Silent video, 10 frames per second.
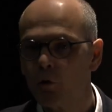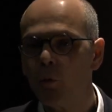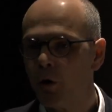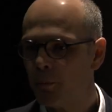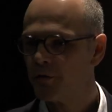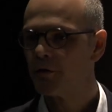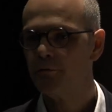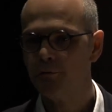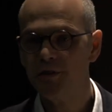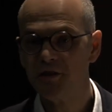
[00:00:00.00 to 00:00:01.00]
ne comprend pas ce que
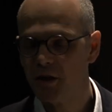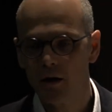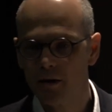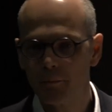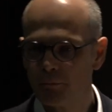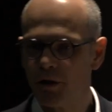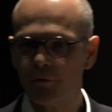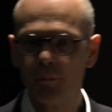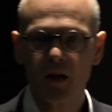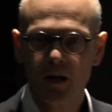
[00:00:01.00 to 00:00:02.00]
vous nous dites, il n'y a, a, pas de
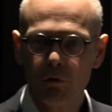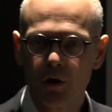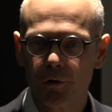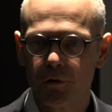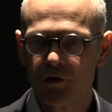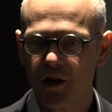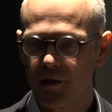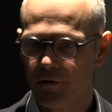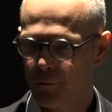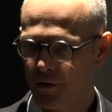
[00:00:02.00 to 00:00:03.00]
plateforme, il y a un laboratoire de
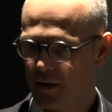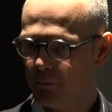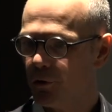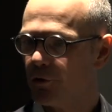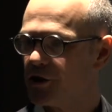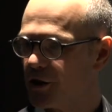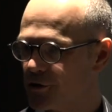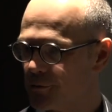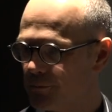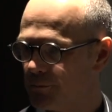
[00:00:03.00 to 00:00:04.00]
recherche avec une équipe de recherche.